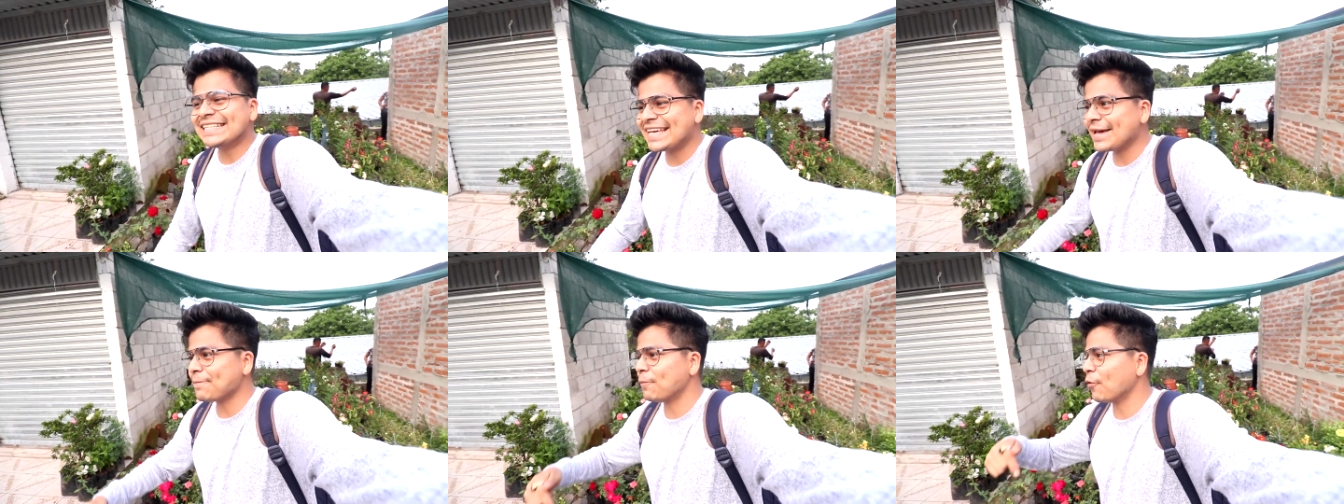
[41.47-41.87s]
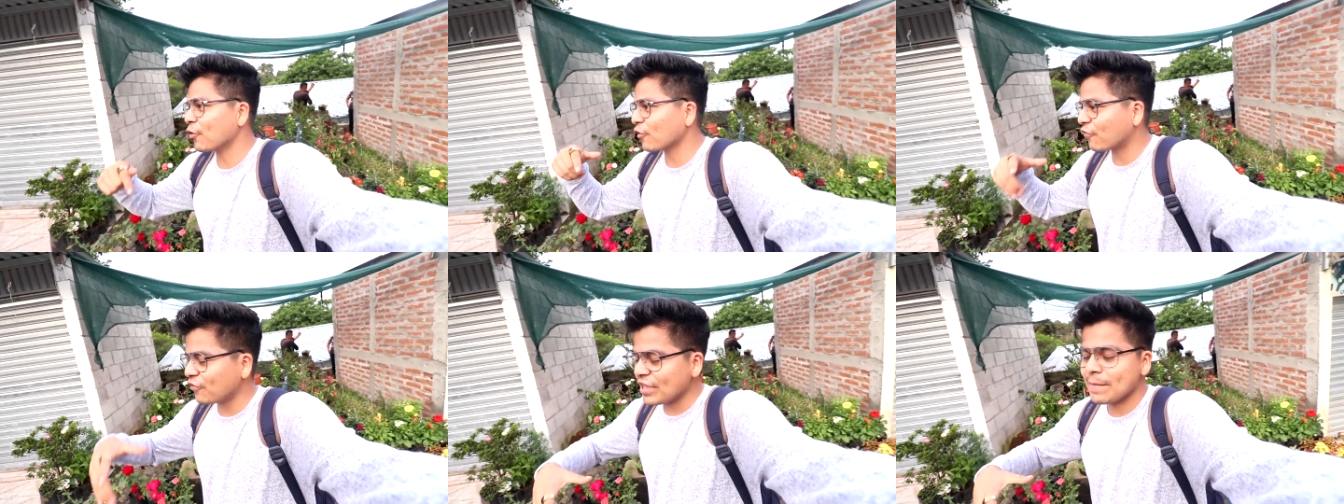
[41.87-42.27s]
que
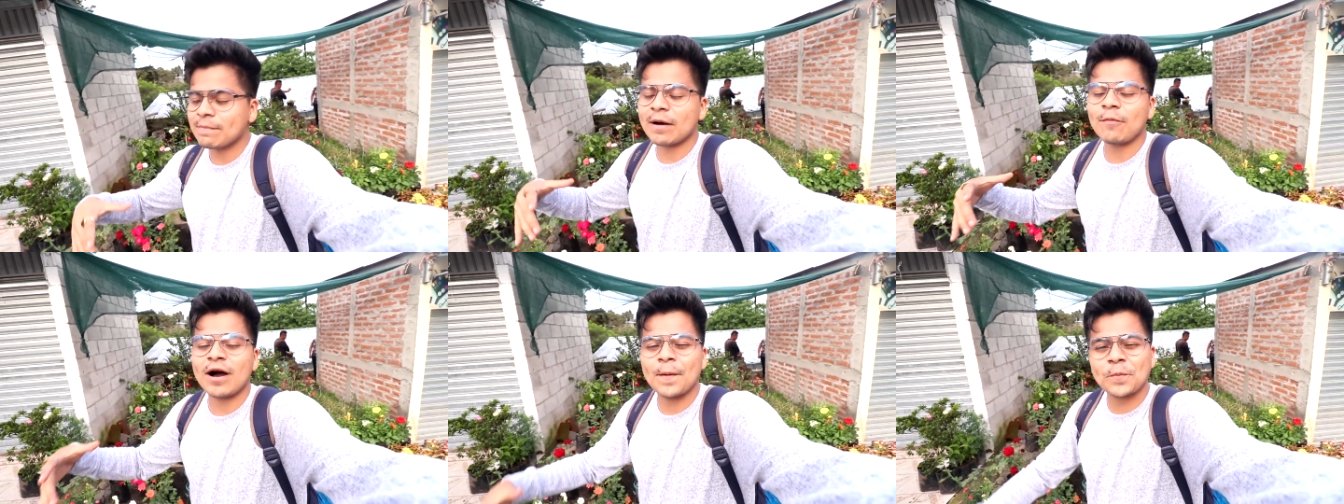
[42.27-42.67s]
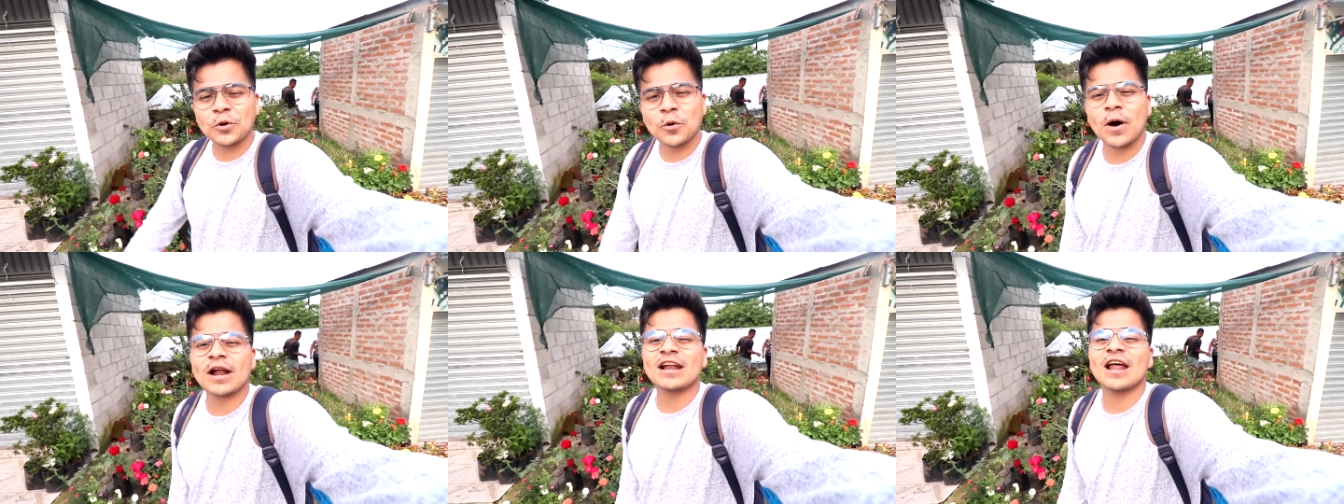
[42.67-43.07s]
por fin vamos a
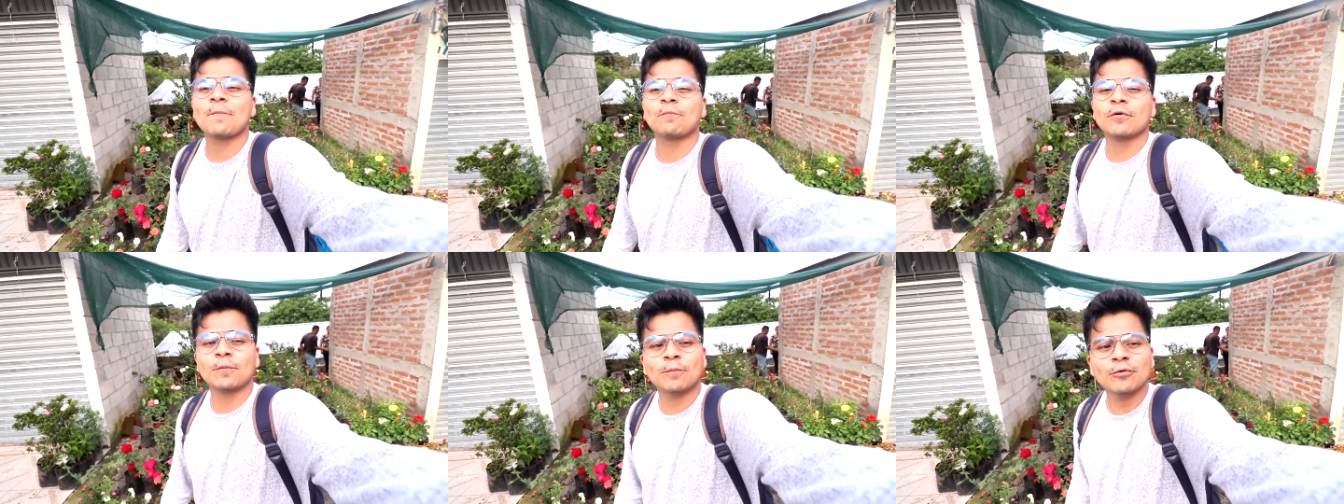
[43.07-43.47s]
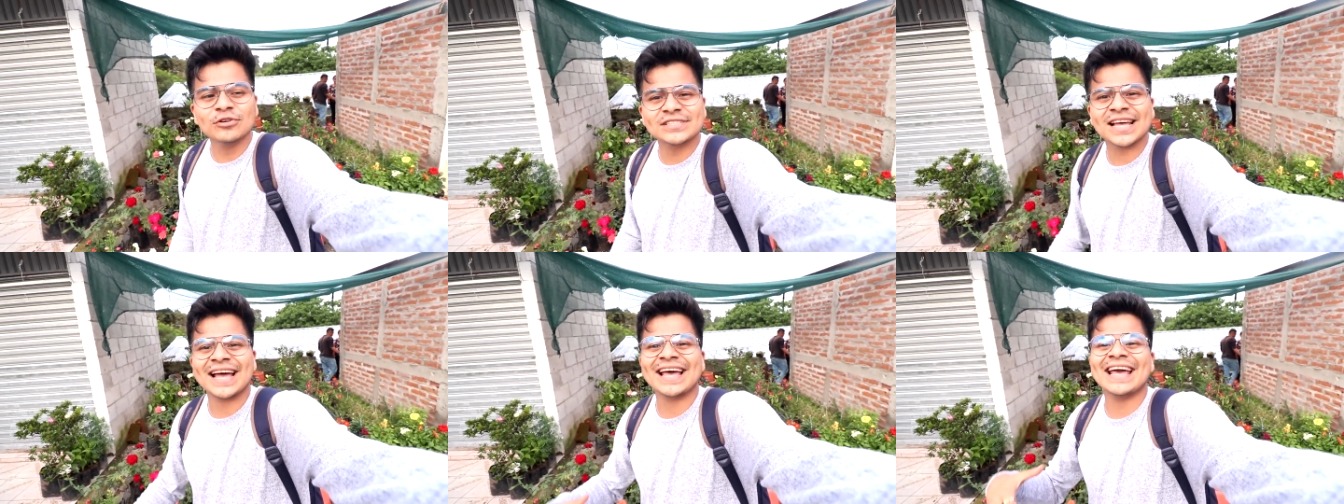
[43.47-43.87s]
probar la
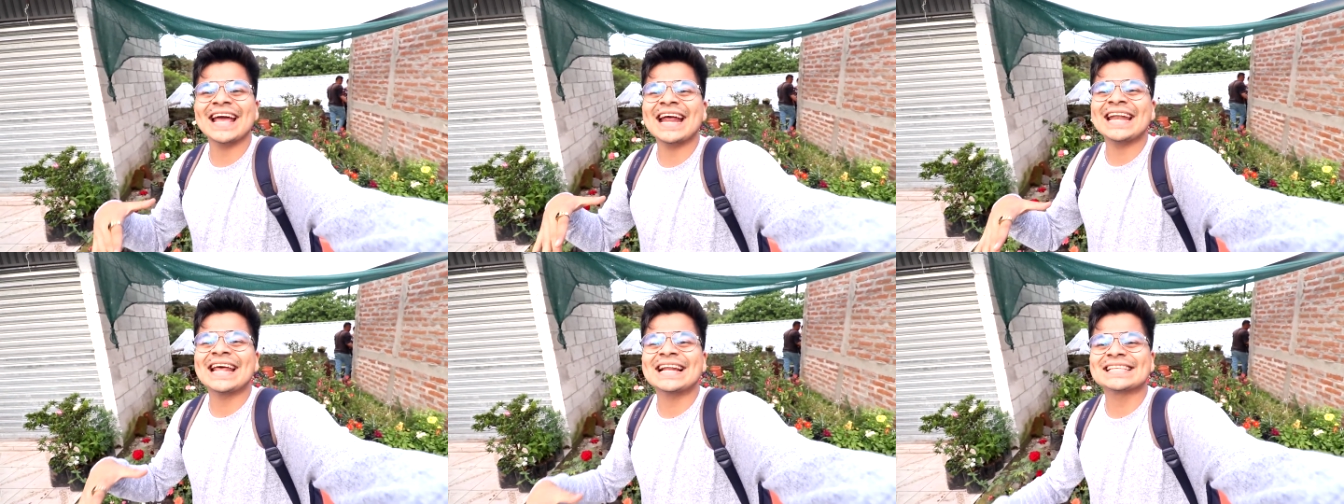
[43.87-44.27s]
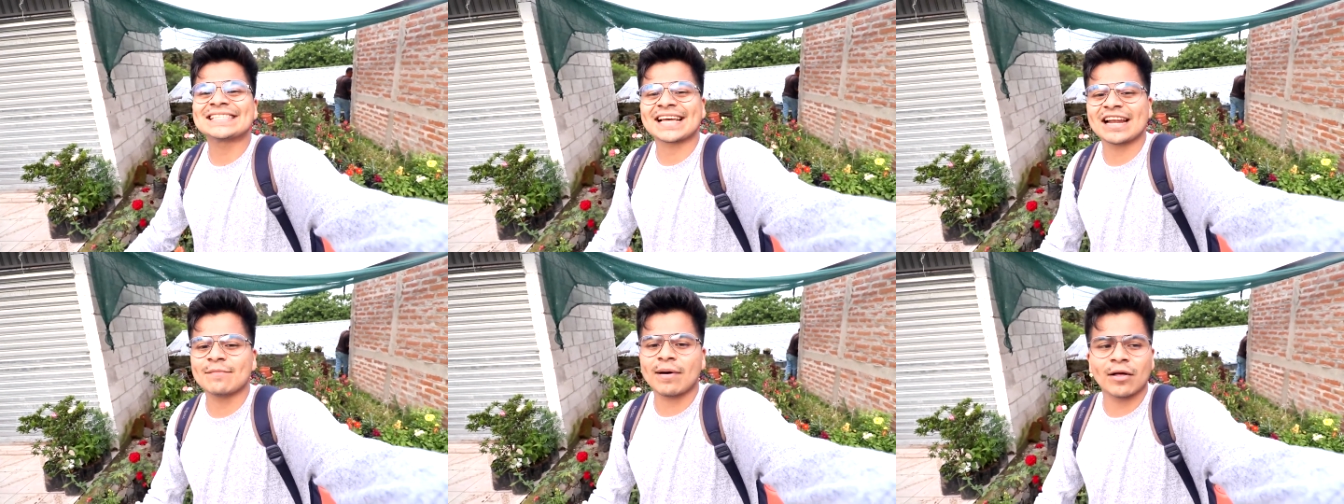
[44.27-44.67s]
pupusa en El
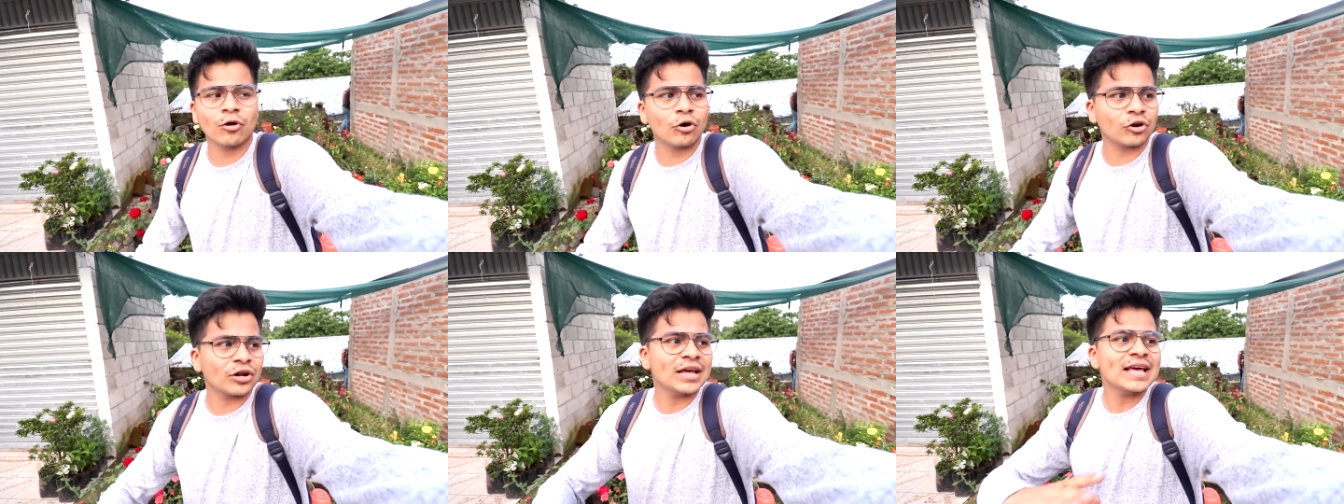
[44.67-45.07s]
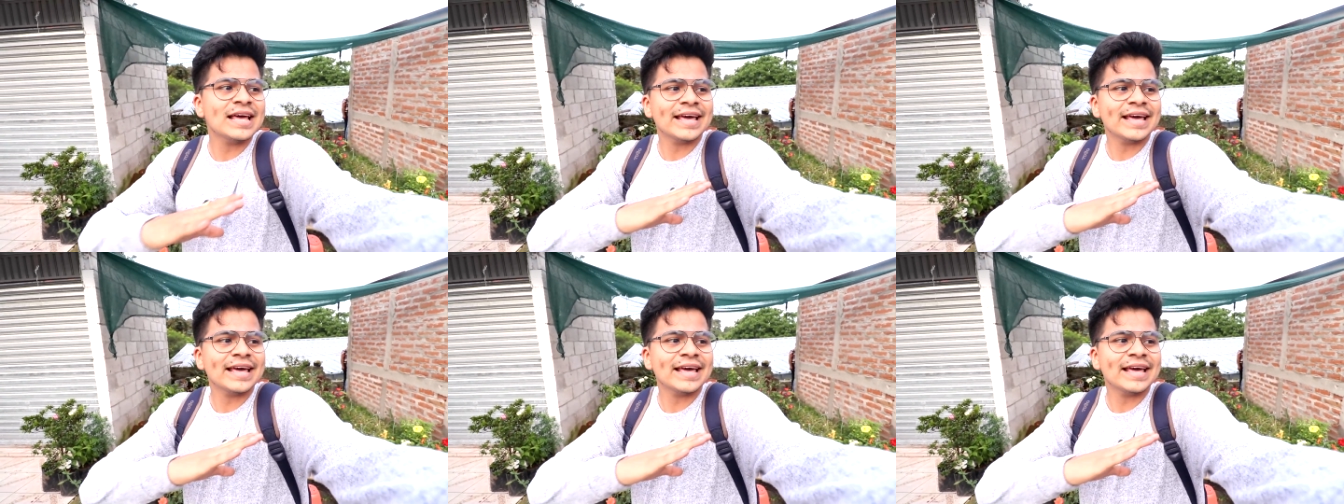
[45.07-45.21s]
Salvador.